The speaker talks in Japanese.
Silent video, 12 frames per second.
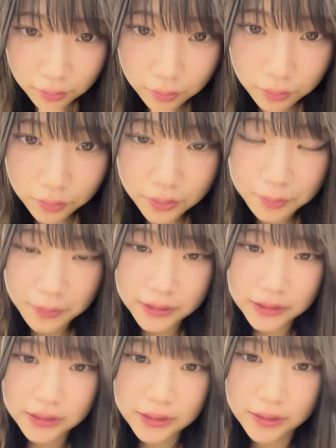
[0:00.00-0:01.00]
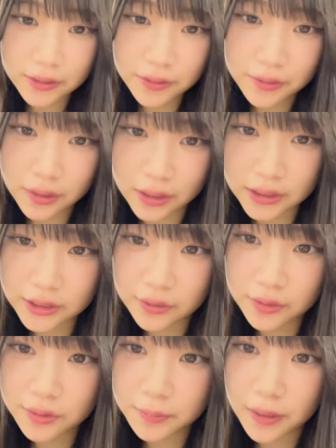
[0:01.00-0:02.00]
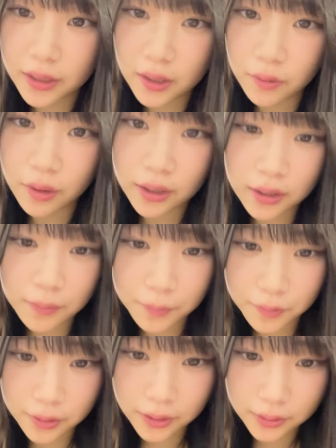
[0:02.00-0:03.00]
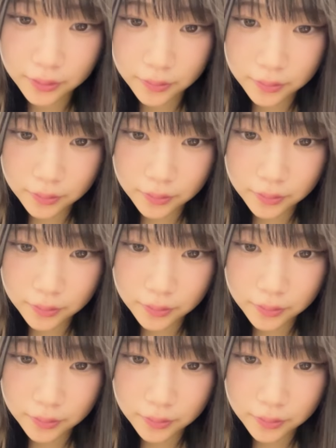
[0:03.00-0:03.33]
このクマ知ってるよなんか白クマがお花持ってる